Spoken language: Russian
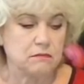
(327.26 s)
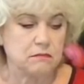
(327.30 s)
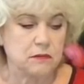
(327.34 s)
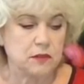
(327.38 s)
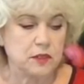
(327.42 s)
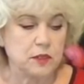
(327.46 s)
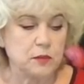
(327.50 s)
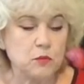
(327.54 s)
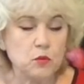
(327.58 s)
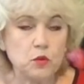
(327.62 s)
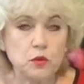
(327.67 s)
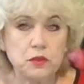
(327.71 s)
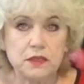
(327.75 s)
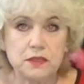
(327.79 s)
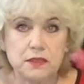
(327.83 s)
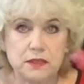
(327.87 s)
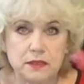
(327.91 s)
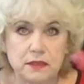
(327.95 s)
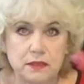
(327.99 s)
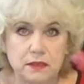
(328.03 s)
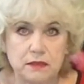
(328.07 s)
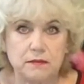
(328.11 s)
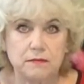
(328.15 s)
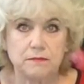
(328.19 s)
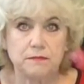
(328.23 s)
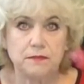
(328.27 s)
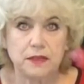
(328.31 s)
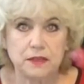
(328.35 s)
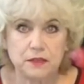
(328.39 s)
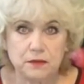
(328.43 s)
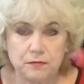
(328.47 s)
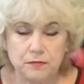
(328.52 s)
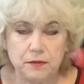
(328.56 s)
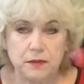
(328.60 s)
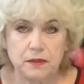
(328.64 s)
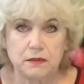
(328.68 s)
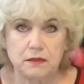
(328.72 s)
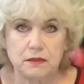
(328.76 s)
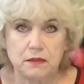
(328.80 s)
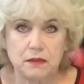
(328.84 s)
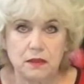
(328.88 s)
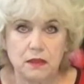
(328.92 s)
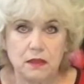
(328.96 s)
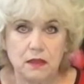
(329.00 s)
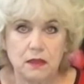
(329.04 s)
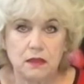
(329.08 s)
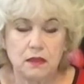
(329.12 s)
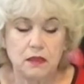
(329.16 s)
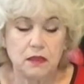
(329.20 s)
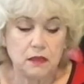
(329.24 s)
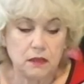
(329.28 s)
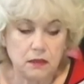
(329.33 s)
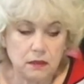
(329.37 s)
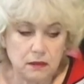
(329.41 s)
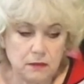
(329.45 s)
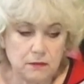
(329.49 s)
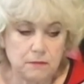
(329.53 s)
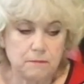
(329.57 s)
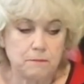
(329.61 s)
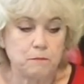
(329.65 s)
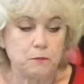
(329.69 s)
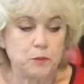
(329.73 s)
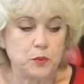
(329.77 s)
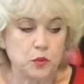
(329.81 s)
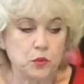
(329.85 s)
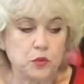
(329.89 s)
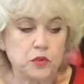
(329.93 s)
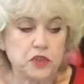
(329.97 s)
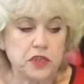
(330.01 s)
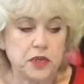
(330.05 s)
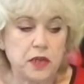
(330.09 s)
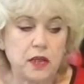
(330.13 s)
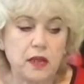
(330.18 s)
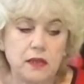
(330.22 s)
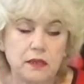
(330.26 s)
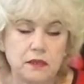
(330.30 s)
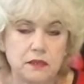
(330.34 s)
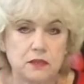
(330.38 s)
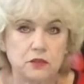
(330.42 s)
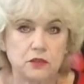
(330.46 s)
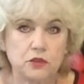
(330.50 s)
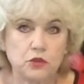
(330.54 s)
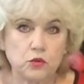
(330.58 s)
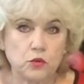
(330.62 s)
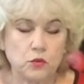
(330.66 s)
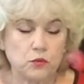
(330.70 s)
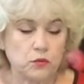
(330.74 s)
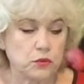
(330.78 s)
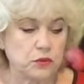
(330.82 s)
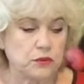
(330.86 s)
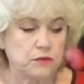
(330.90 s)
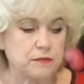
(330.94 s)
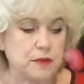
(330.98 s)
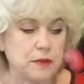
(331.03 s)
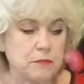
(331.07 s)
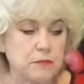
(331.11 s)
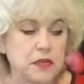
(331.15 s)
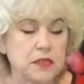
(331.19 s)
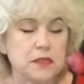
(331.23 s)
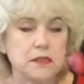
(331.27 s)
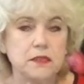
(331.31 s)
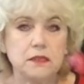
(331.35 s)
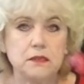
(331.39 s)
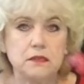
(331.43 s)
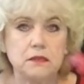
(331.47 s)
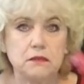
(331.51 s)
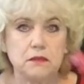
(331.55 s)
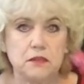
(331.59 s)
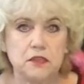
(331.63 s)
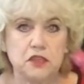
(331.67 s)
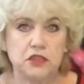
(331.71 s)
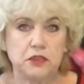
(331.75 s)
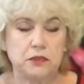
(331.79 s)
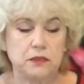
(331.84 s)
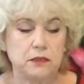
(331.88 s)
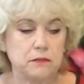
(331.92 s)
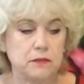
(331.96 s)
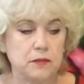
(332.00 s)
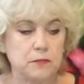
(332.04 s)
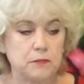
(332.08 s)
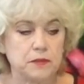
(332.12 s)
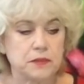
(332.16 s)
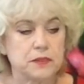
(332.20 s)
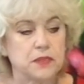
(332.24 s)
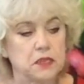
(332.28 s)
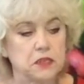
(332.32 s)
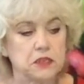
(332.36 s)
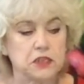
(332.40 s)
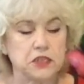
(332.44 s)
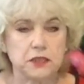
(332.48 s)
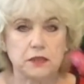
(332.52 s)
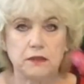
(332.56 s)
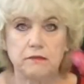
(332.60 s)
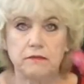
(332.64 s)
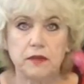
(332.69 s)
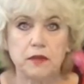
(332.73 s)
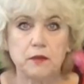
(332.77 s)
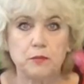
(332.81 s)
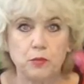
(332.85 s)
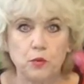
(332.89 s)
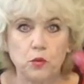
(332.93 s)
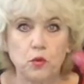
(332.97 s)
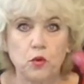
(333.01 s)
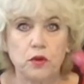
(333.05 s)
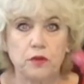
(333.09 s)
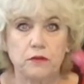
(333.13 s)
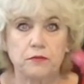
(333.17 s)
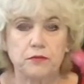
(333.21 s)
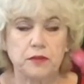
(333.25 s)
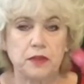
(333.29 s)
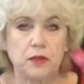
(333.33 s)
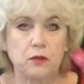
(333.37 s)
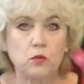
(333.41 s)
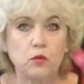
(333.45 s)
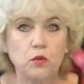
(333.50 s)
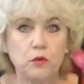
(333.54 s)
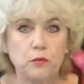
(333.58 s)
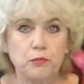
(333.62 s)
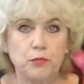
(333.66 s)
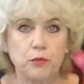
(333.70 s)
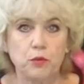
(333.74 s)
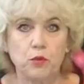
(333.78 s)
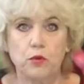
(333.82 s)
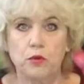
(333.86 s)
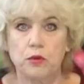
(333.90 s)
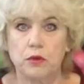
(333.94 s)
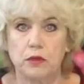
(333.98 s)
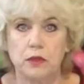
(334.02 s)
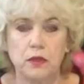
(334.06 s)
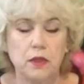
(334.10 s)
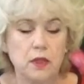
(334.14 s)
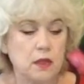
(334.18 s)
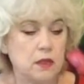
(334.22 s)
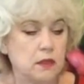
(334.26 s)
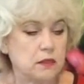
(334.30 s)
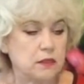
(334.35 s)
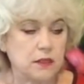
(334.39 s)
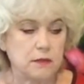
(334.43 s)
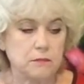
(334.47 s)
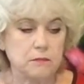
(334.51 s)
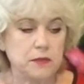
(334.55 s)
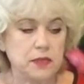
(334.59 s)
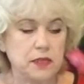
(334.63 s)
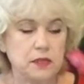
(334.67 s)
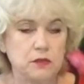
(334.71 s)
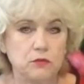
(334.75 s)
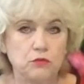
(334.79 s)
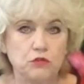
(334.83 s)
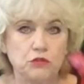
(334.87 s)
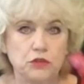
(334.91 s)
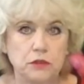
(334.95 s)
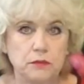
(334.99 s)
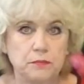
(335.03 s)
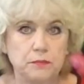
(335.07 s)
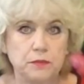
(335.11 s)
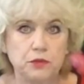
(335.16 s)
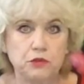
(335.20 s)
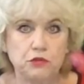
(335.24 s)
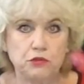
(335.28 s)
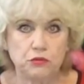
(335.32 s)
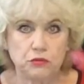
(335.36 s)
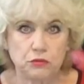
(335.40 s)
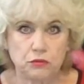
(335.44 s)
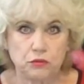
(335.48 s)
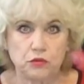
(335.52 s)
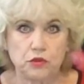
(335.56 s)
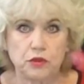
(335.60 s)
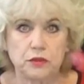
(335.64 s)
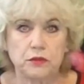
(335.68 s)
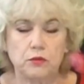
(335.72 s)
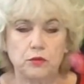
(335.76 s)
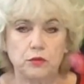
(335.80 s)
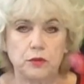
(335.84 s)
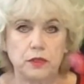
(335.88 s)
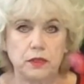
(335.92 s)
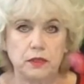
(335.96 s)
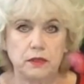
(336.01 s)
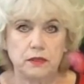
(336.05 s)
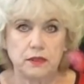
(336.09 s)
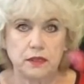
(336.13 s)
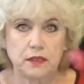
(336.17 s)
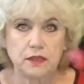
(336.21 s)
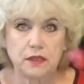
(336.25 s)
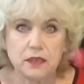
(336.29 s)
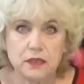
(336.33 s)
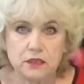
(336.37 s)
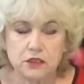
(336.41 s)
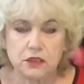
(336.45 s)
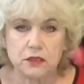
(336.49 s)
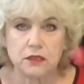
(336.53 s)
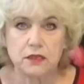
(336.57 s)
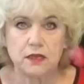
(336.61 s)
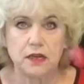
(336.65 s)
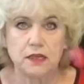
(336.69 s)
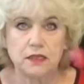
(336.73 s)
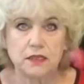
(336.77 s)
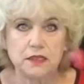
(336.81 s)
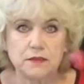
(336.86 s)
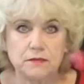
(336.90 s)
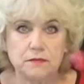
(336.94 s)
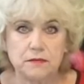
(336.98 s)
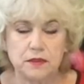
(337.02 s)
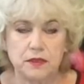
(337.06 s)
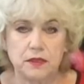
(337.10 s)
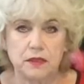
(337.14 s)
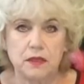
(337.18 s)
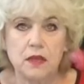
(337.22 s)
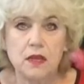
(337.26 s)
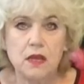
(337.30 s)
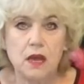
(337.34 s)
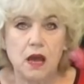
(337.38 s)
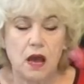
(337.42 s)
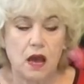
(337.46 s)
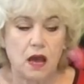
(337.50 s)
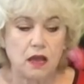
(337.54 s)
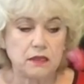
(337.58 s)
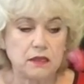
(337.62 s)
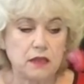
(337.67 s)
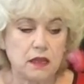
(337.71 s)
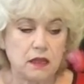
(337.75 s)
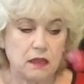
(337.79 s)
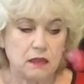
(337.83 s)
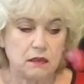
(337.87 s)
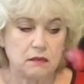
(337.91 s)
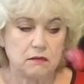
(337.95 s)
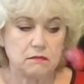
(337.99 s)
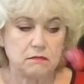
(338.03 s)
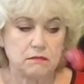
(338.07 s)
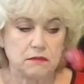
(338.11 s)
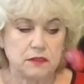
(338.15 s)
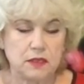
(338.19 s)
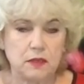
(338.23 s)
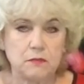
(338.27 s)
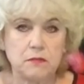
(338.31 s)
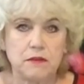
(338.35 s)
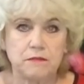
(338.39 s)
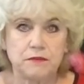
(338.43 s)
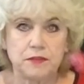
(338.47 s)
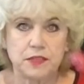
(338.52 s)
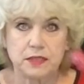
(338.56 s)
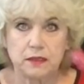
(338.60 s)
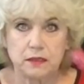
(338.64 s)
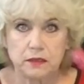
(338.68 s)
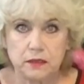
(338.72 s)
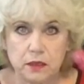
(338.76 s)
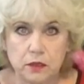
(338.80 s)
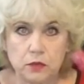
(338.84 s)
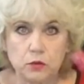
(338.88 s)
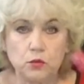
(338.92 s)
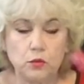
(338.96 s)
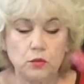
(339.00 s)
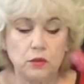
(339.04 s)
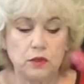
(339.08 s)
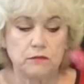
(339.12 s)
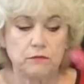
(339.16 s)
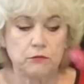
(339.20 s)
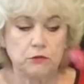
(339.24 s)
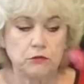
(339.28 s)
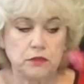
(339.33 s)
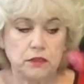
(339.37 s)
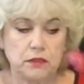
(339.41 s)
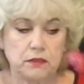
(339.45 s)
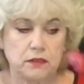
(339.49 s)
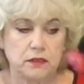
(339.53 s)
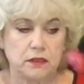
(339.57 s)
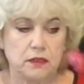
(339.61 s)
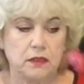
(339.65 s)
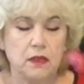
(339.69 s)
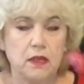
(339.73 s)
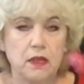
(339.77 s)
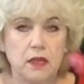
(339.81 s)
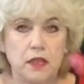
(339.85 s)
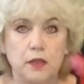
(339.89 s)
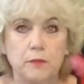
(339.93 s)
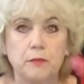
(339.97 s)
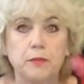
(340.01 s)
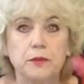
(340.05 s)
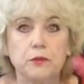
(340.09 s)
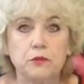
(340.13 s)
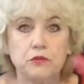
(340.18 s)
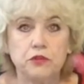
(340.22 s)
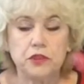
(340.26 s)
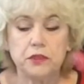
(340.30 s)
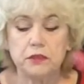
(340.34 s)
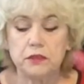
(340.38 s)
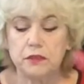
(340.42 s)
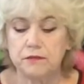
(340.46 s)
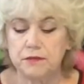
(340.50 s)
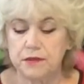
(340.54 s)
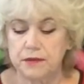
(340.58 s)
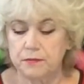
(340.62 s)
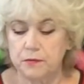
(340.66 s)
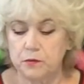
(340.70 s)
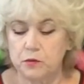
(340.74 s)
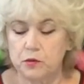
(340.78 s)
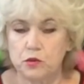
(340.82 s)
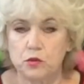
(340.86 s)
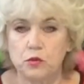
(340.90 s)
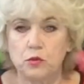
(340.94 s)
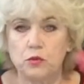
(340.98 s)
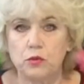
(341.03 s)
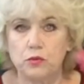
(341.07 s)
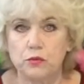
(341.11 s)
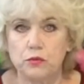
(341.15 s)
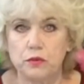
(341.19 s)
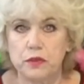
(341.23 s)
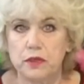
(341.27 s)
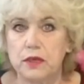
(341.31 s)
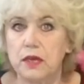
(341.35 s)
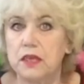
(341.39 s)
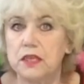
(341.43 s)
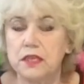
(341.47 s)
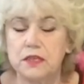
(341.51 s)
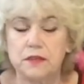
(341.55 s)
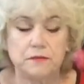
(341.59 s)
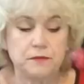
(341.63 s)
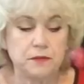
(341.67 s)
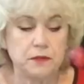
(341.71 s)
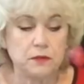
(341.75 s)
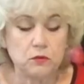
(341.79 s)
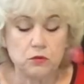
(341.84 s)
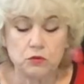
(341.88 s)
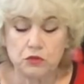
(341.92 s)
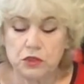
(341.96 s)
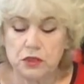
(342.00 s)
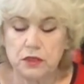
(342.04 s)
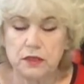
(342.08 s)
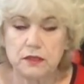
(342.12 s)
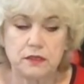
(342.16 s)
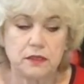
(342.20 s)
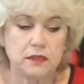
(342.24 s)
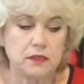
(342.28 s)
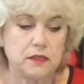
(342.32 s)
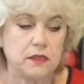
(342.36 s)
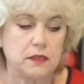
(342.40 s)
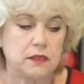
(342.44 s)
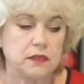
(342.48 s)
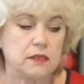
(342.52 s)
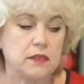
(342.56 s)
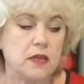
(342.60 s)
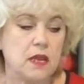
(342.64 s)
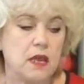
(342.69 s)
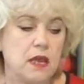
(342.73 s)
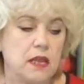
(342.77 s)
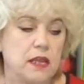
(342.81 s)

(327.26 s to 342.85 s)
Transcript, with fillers: эмоции в ответ, и получается, что вот вам один начал, написал человек плохо, второй плохо, там ей уже пишут уже другие, такие же негативные. Она сама всколыхнула вот это и получила в свою сторону негатив. Не нужно это делать.